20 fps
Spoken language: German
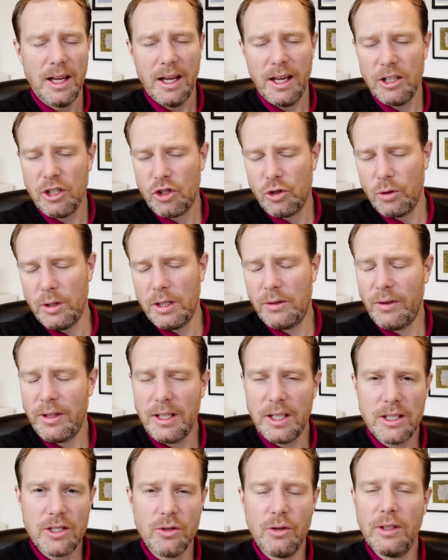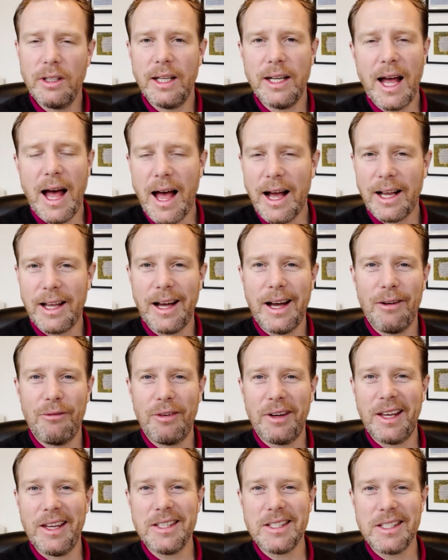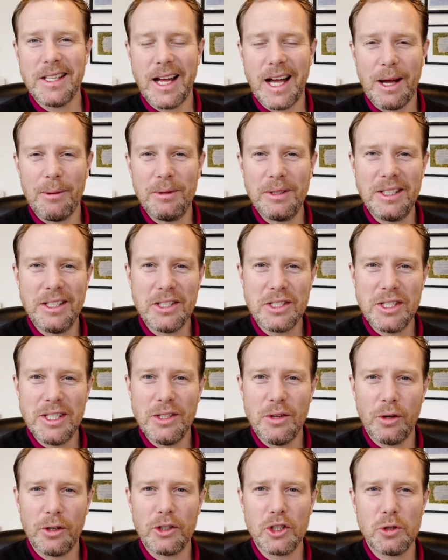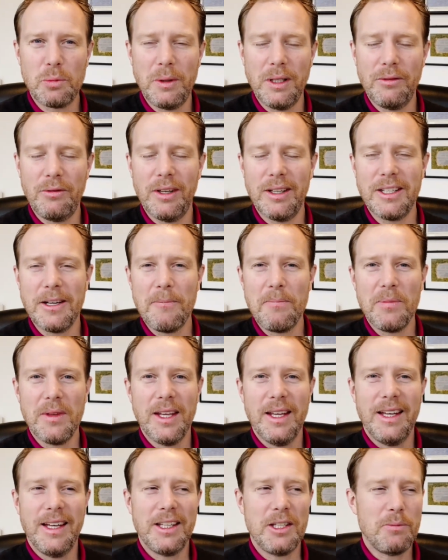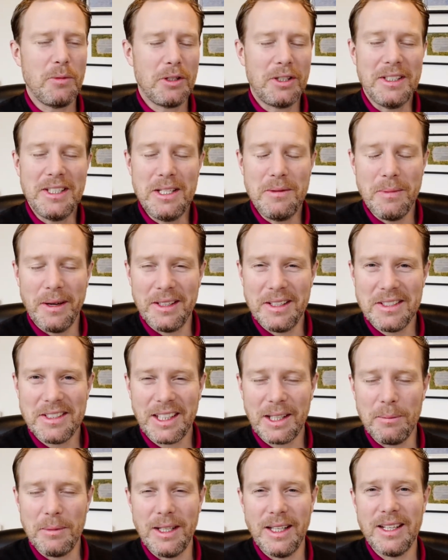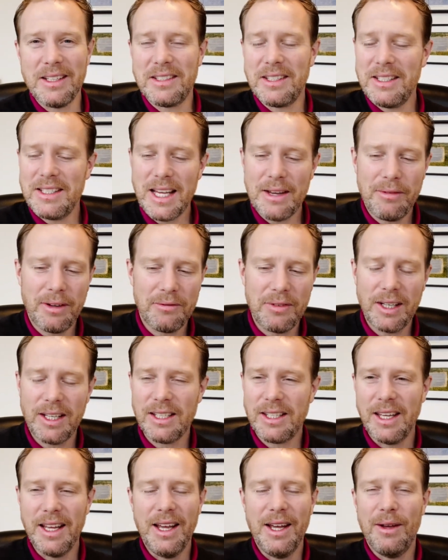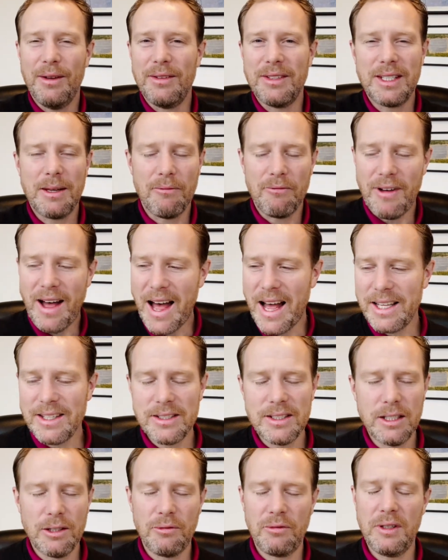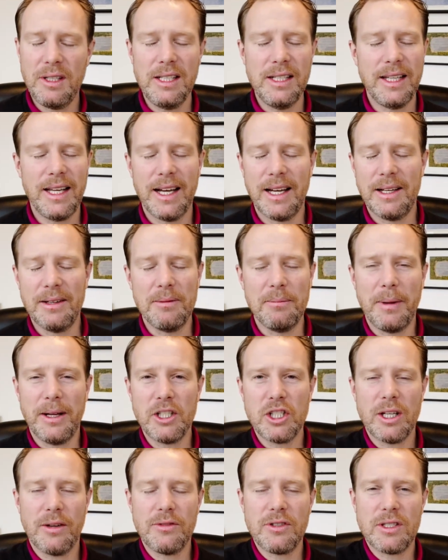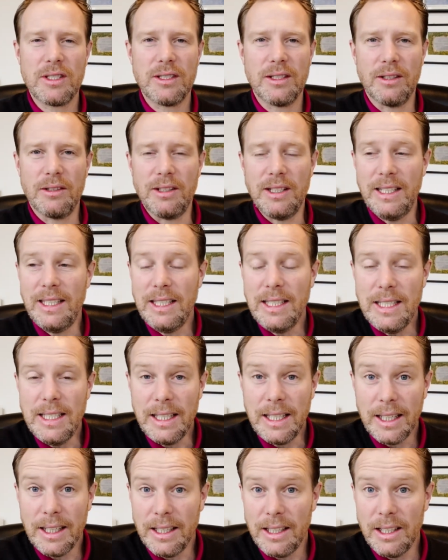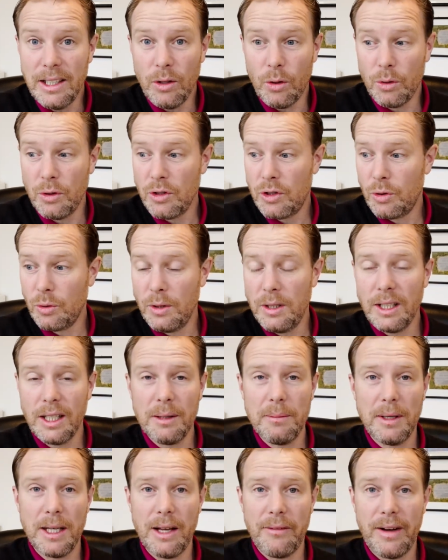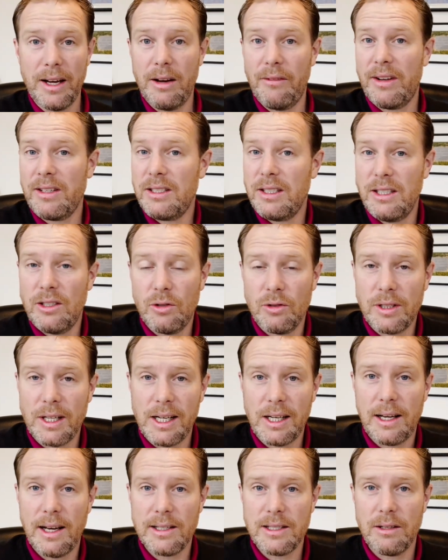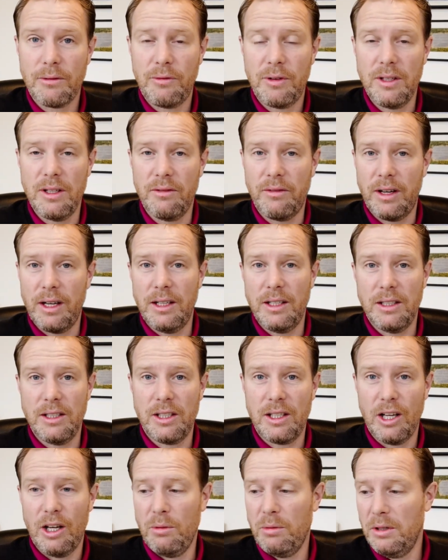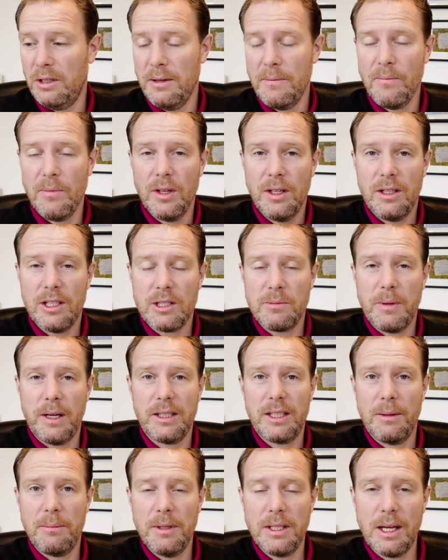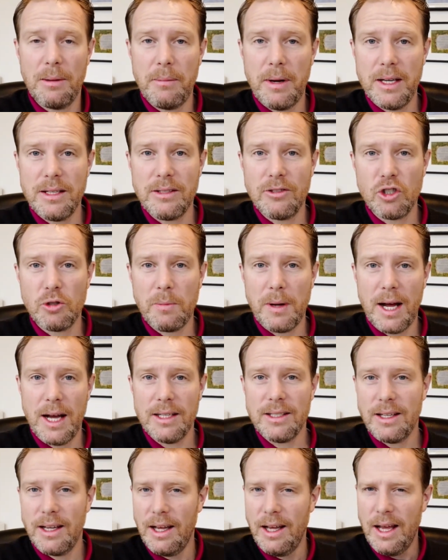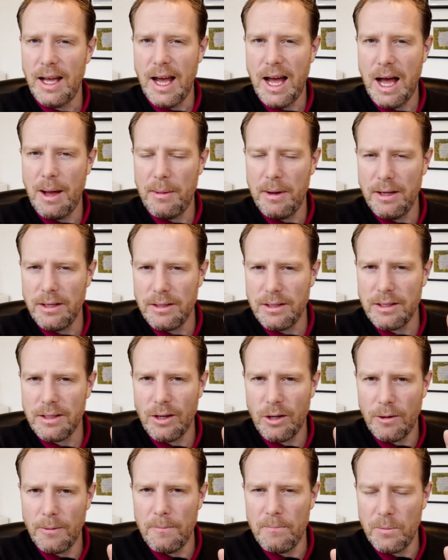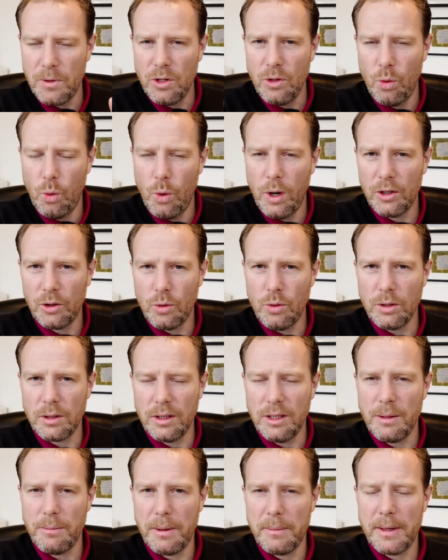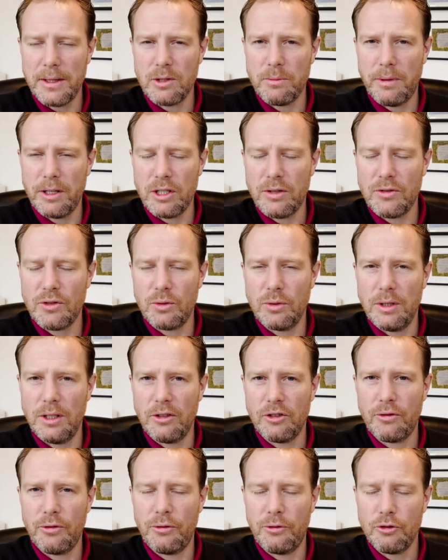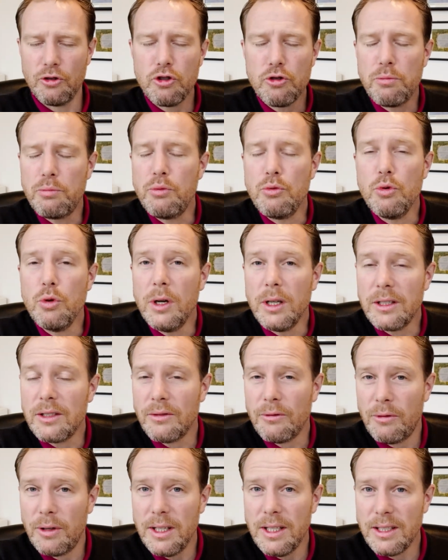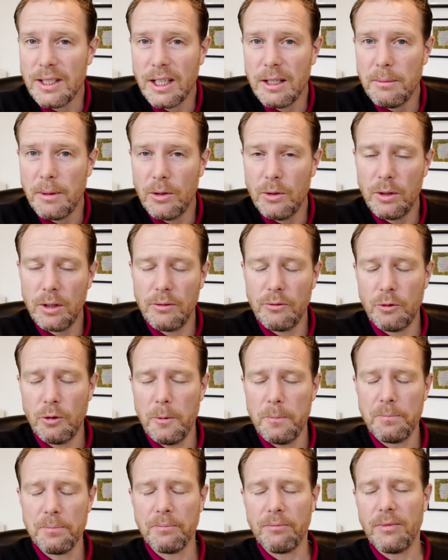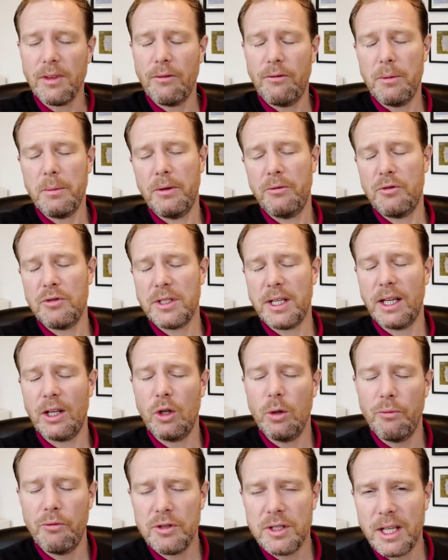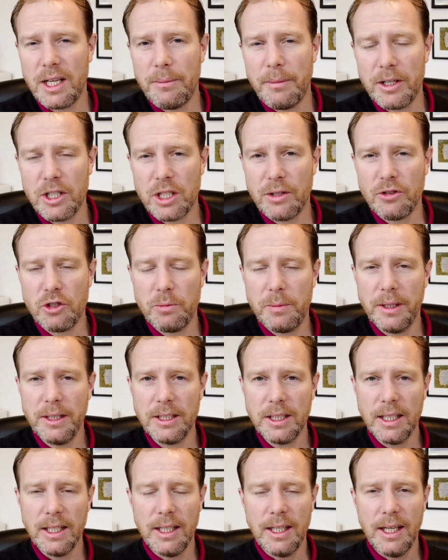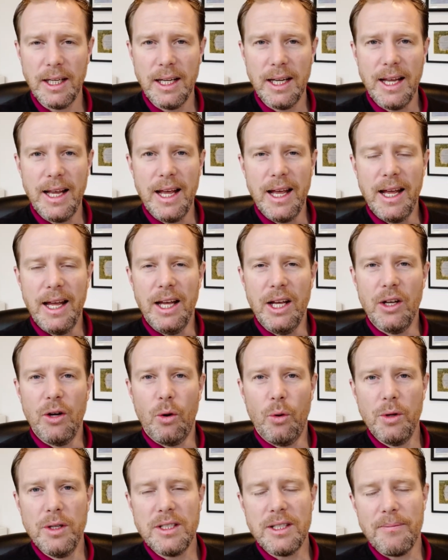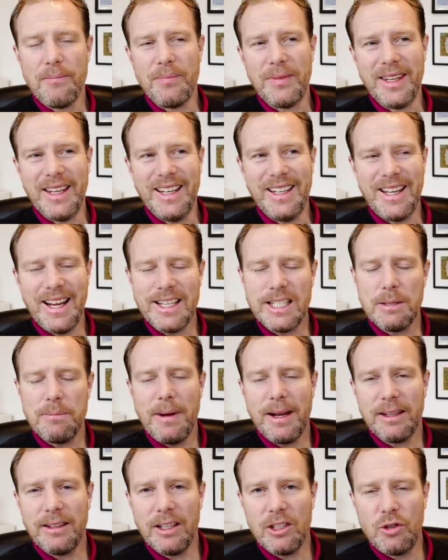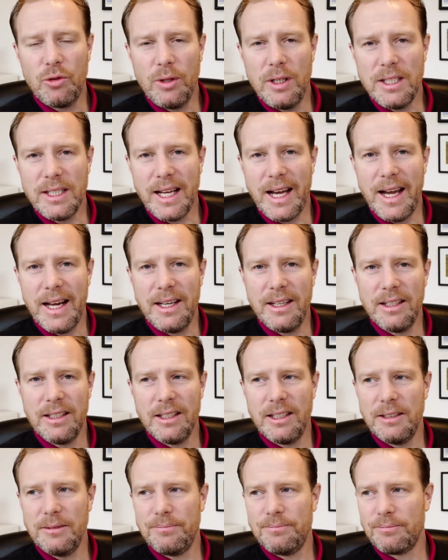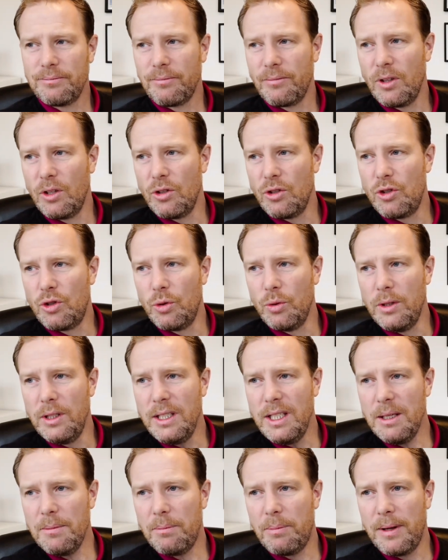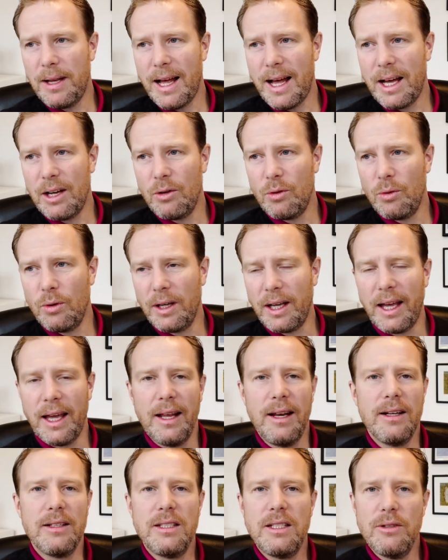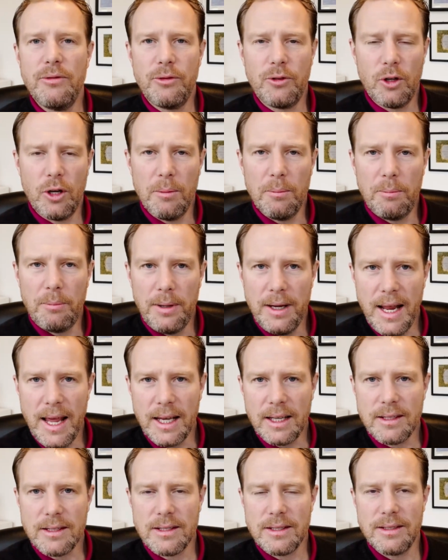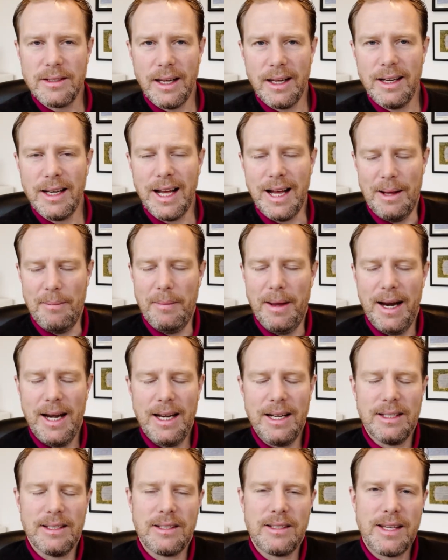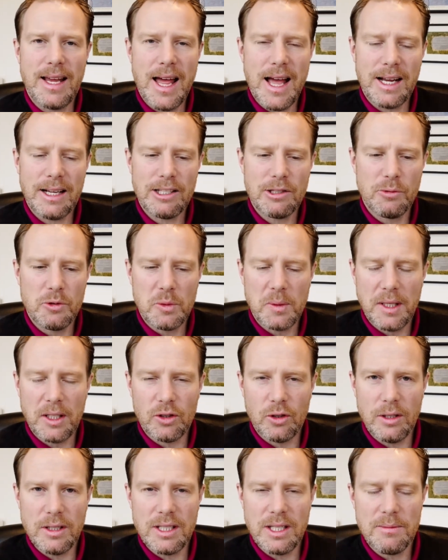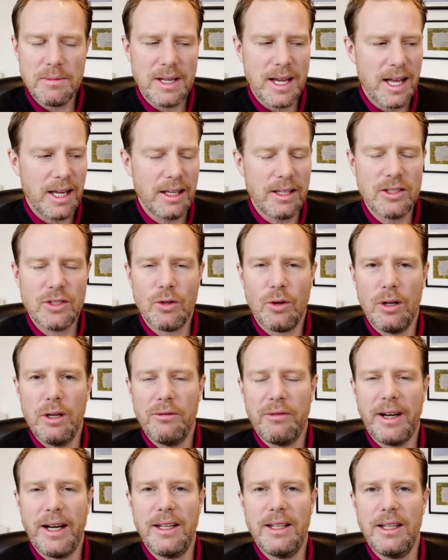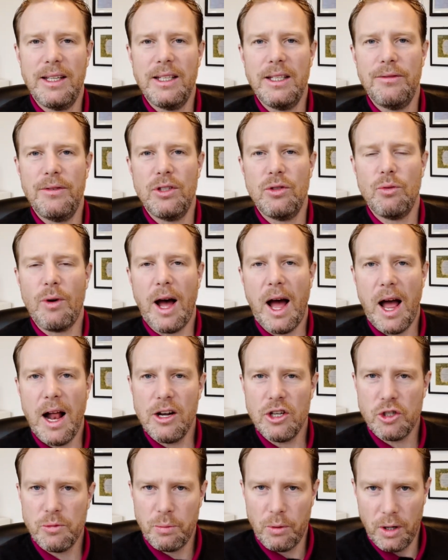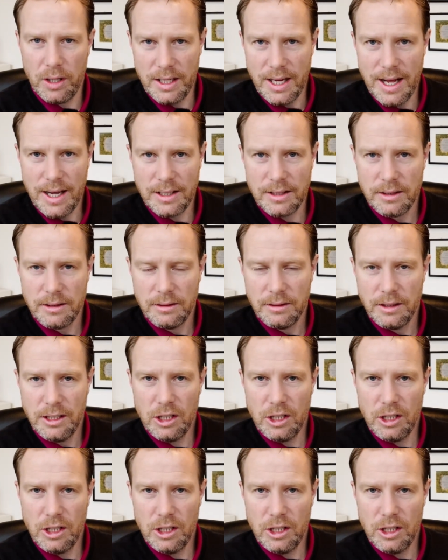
Entschuldigt, wenn ich jetzt irgendeine AK vergessen habe, die, die noch gespielt wird ich möchte niemanden diskriminieren, es sind einfach wirklich, es gibt wahnsinnig viele ja Mannschaftsligen und Turniere mittlerweile, was ich total klasse finde, weil ich glaube, das macht ja mit am meisten Spaß. Aber es ist auch ein, ein hoher Druck, ne, den man mal so einem Mannschaftsturnier spürt, finde ich ja immer irgendwo, wenn man für seinen Club, für seine Mannschaft spielt. Und das macht natürlich eine Turnierplanung relativ komplex, denn am Ende des Tages muss man ja trotzdem sagen, ist Golf eine Individualsportart.